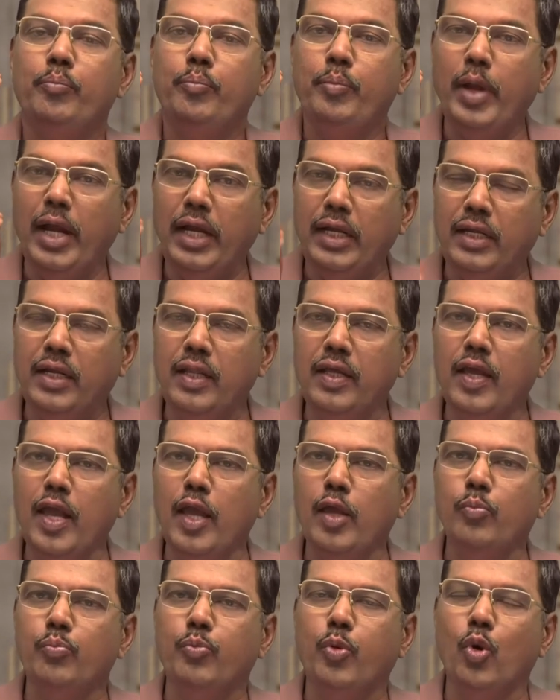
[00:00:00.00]

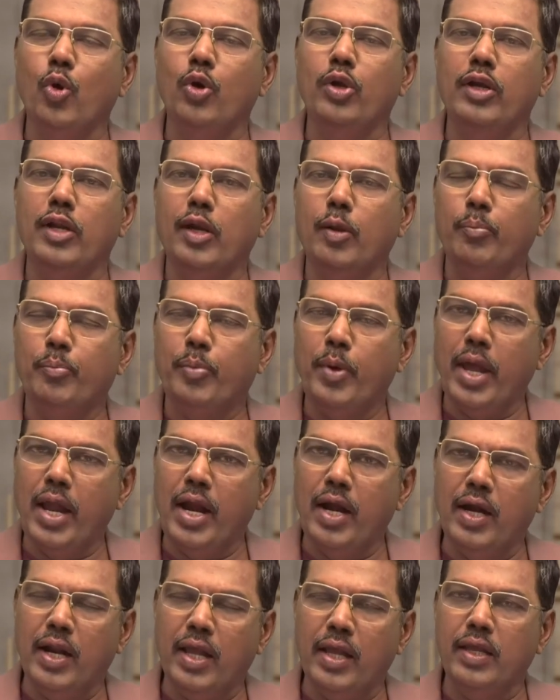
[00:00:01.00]
பெட்டியை போன்ற
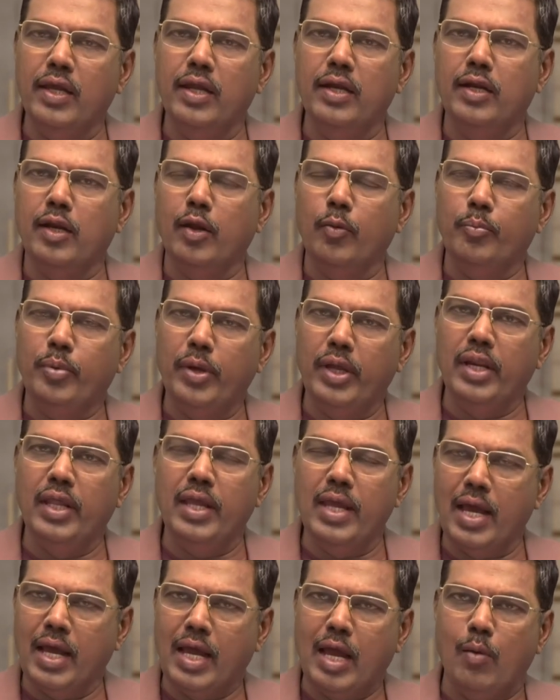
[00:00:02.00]
பேழை என்ற
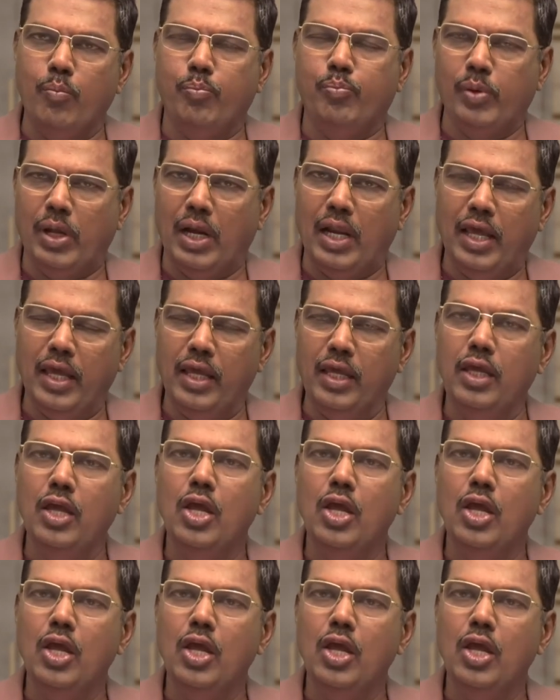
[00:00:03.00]
பெரிய கப்பலை